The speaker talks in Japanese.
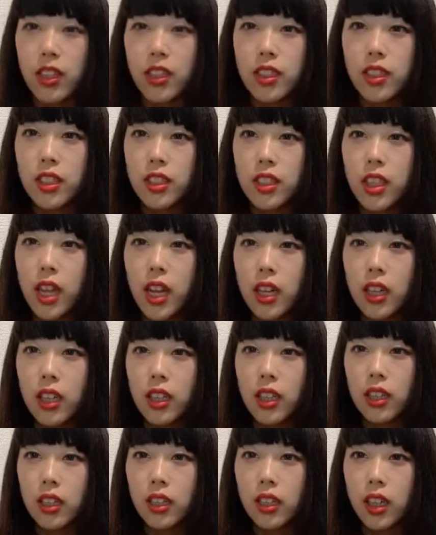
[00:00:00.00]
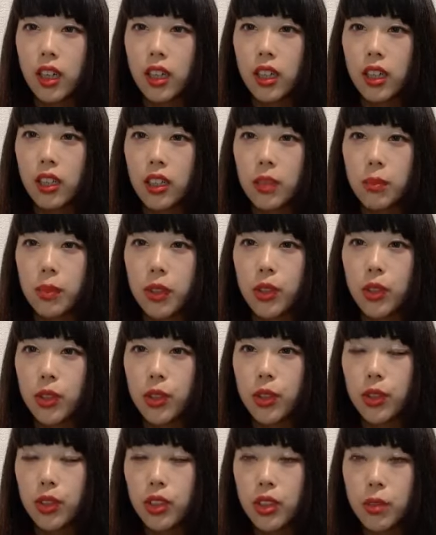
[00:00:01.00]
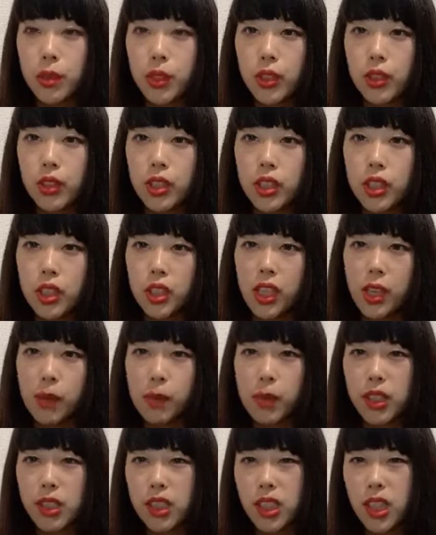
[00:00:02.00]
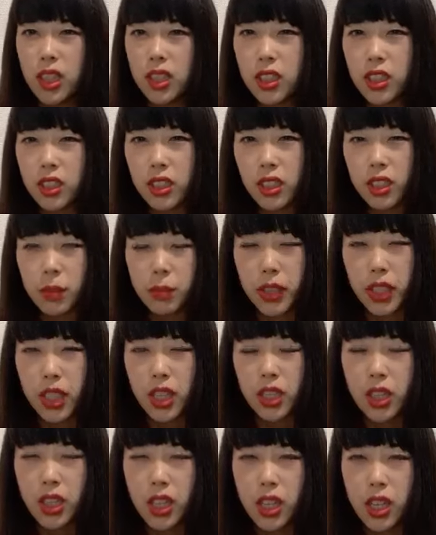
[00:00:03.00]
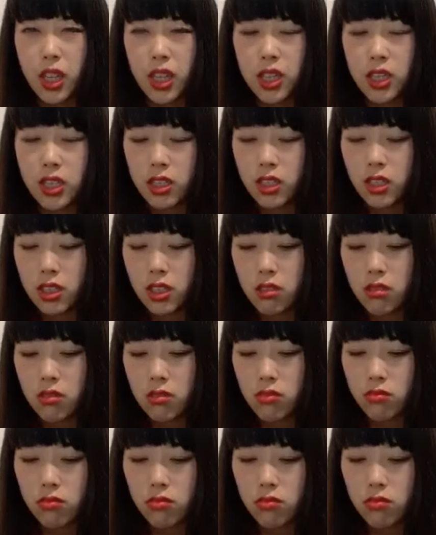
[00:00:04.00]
ツイッターか今投票してみるツイッター今使えないんだ今携帯で配信してる